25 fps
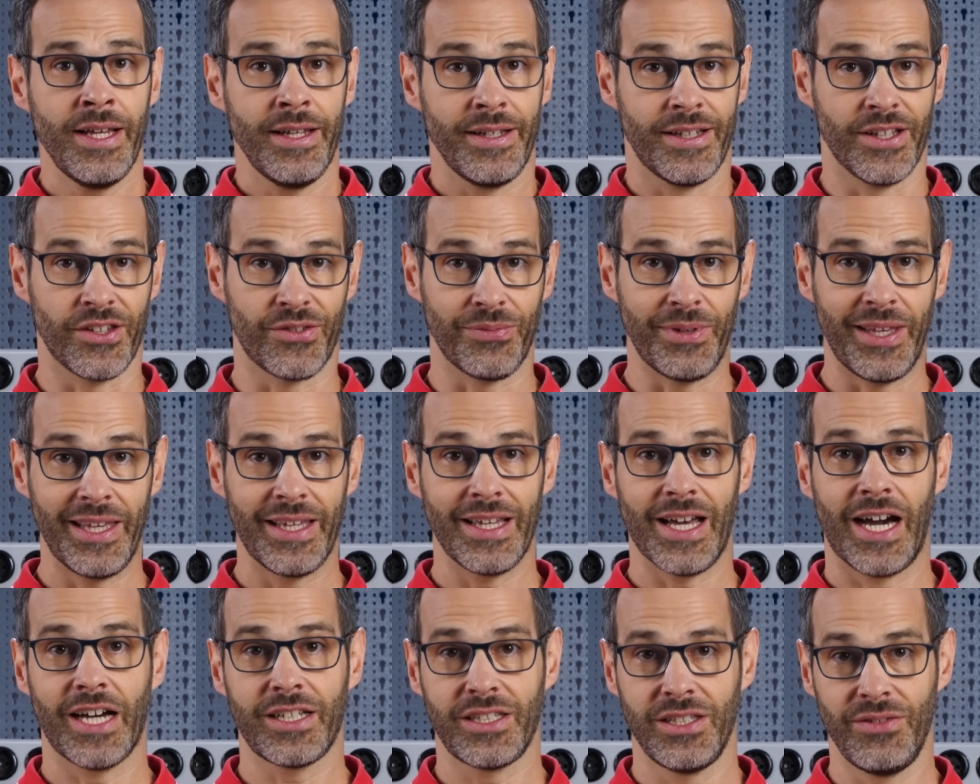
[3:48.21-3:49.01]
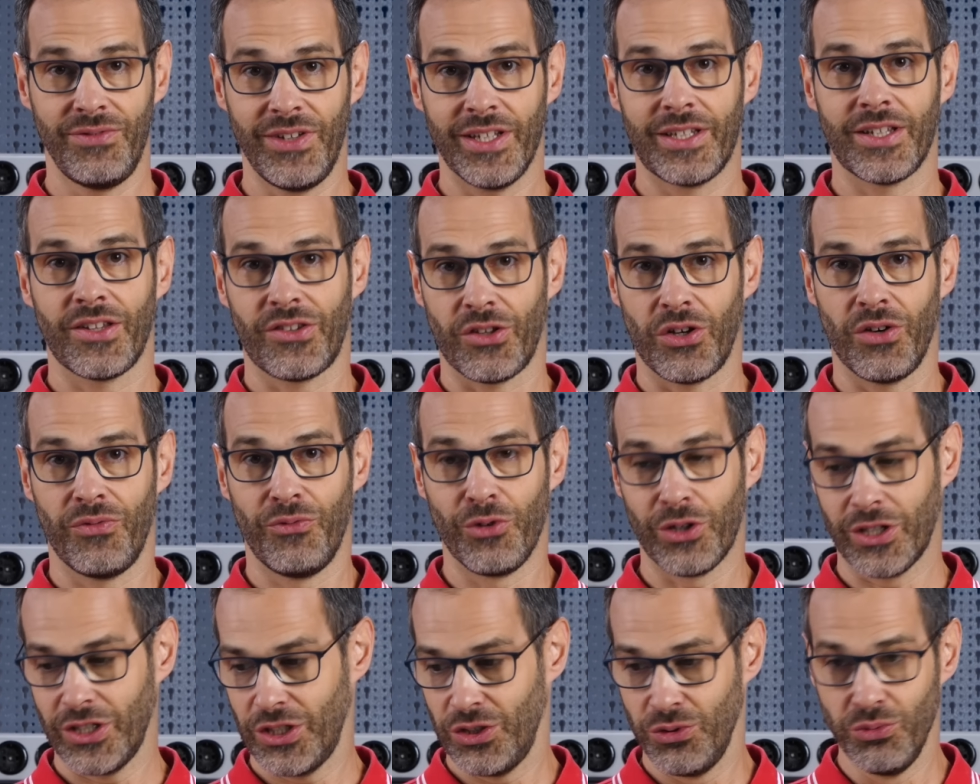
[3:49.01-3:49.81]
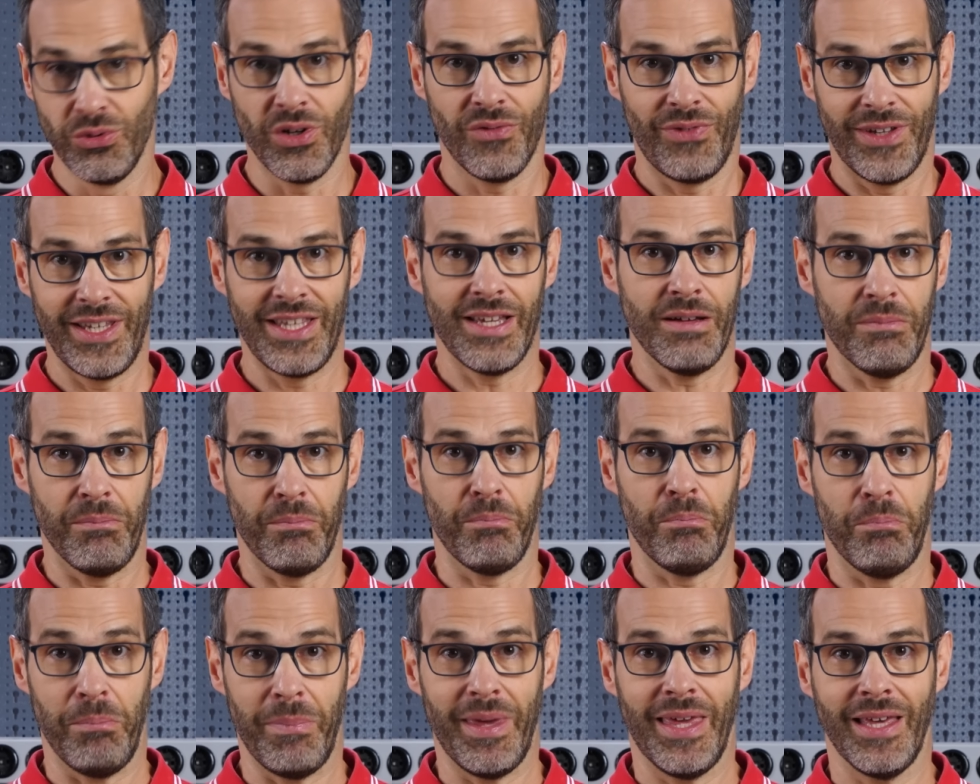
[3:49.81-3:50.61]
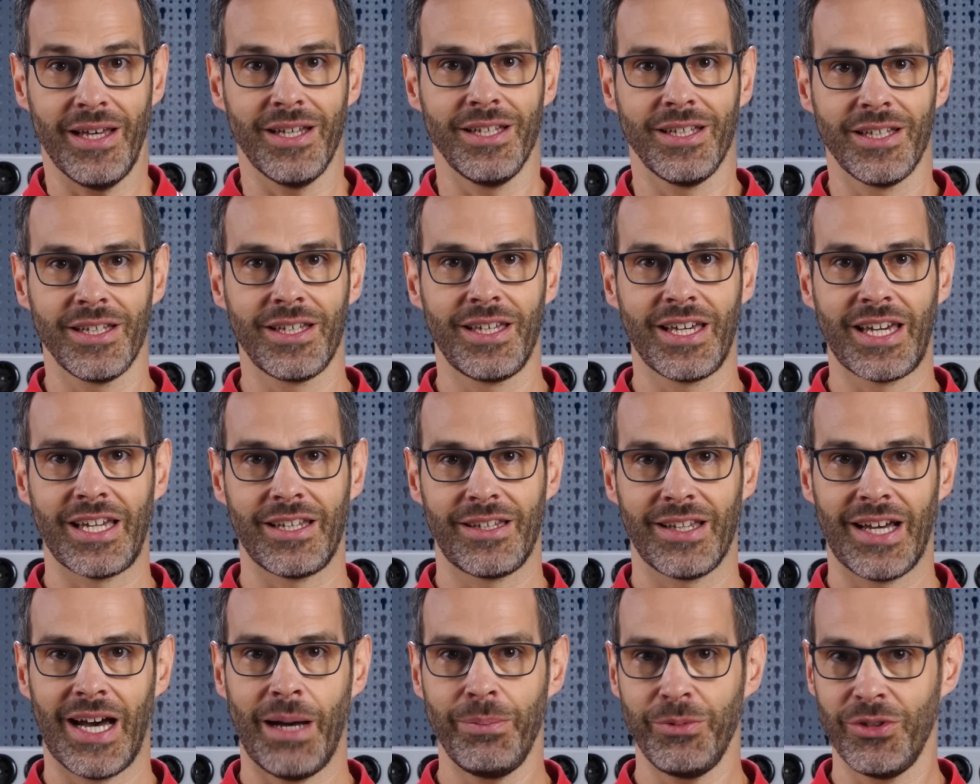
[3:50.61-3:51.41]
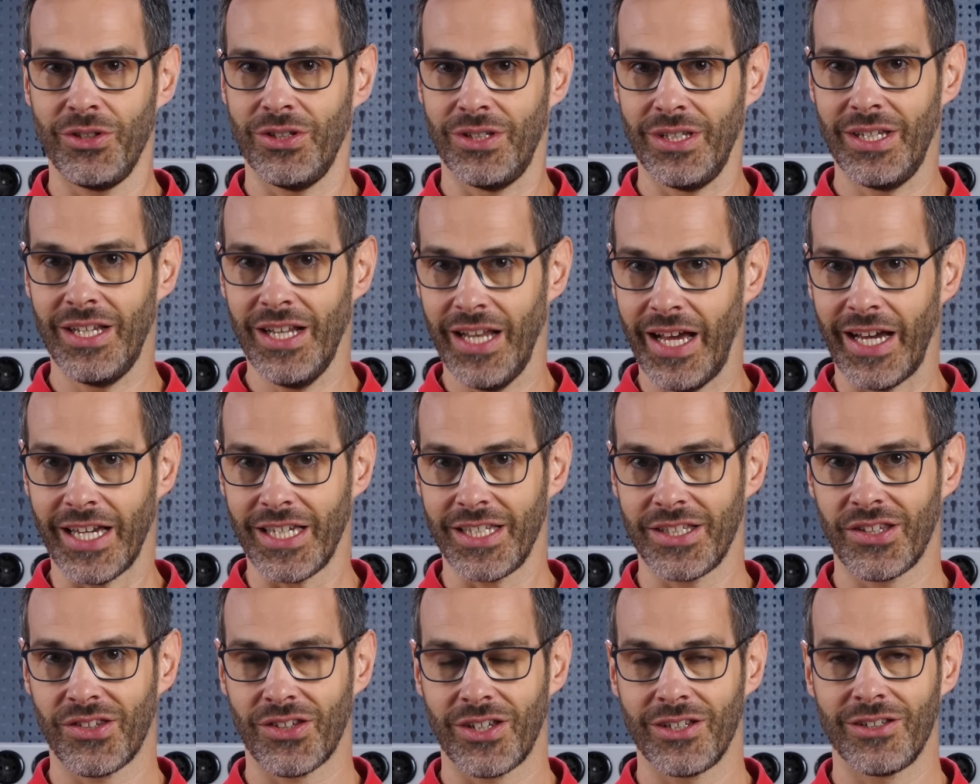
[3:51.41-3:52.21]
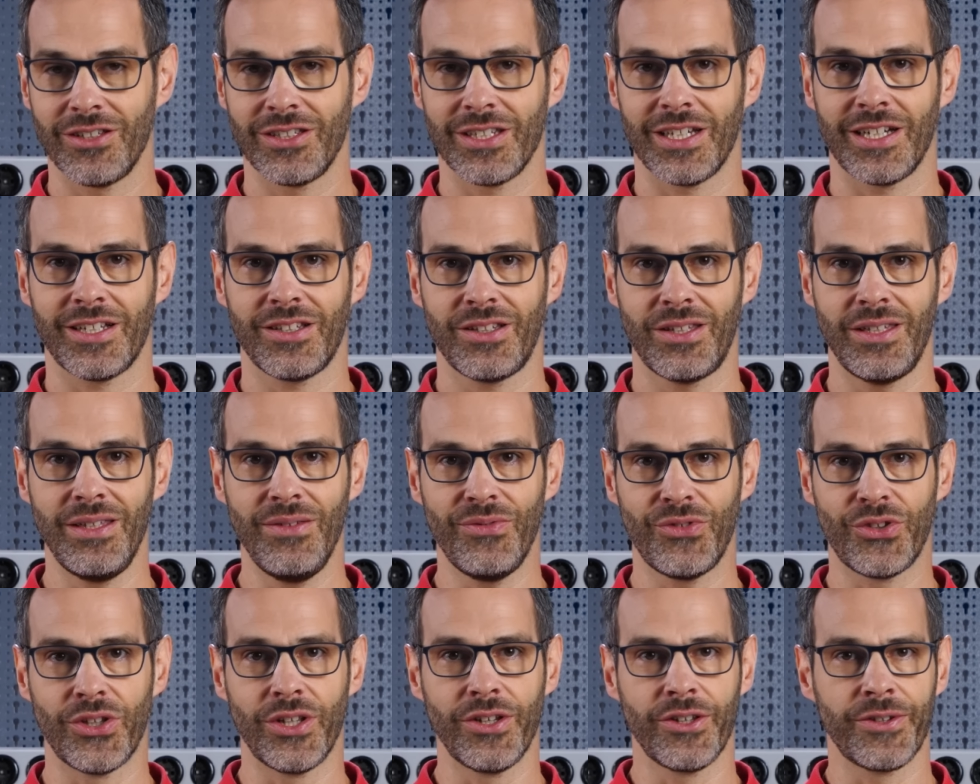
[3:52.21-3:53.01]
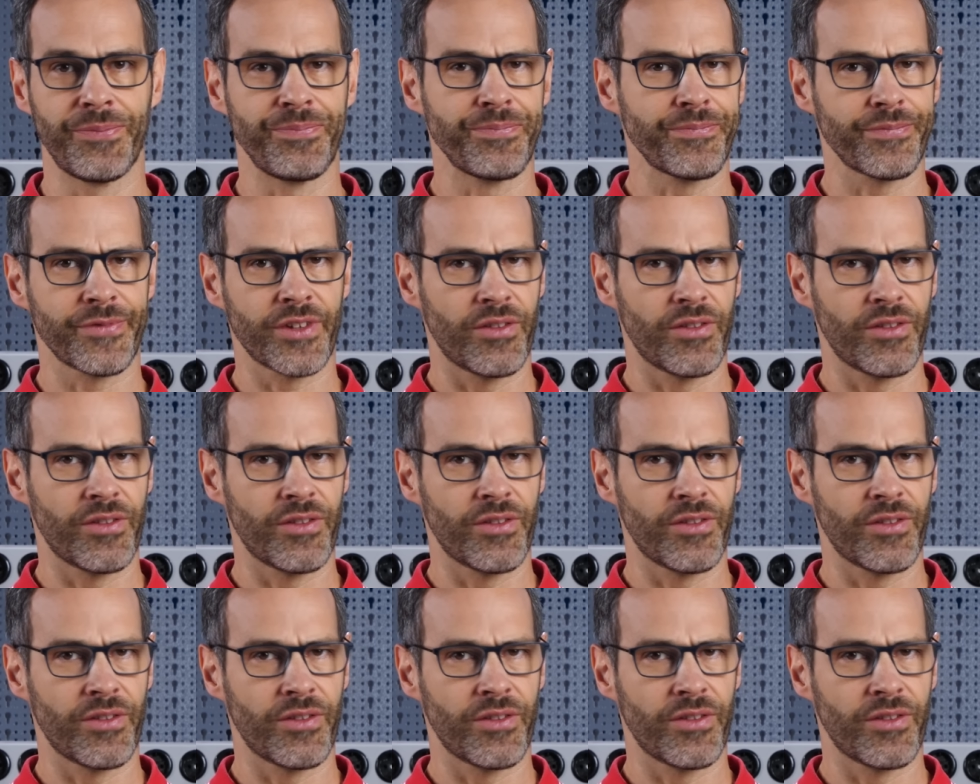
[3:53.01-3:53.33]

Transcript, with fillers: Deswegen aktiviert das auch wirklich nur, wenn ihr mehrere Geräte habt, die gleichzeitig aktiv sind.